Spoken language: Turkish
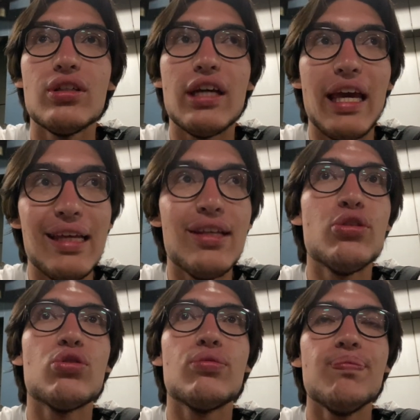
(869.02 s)

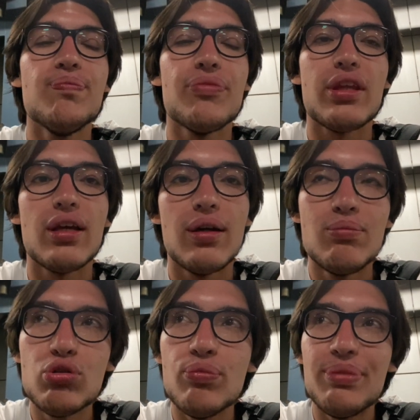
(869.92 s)
Eğleniyorum.
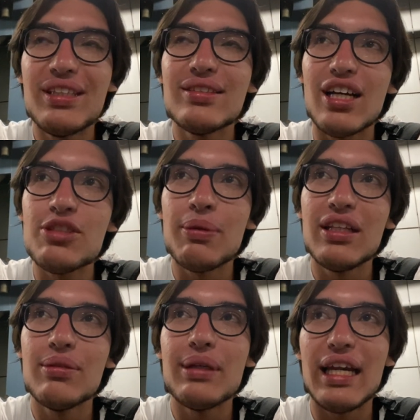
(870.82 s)
Bugün bir tık
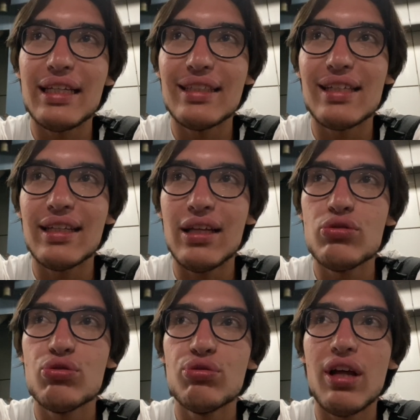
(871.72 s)
saçmaladım yani gezerken
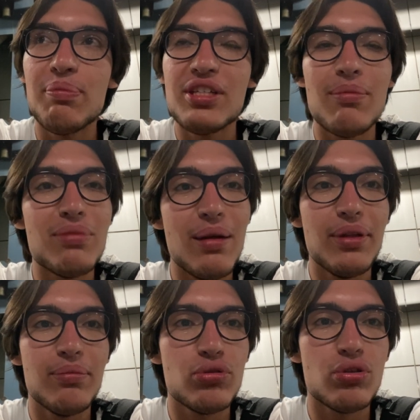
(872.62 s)
çünkü ne yapacağımı
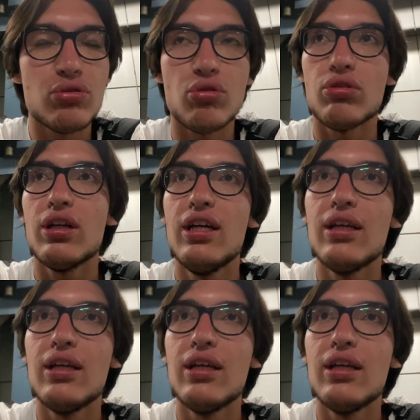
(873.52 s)
bilemedim bir süre sonra.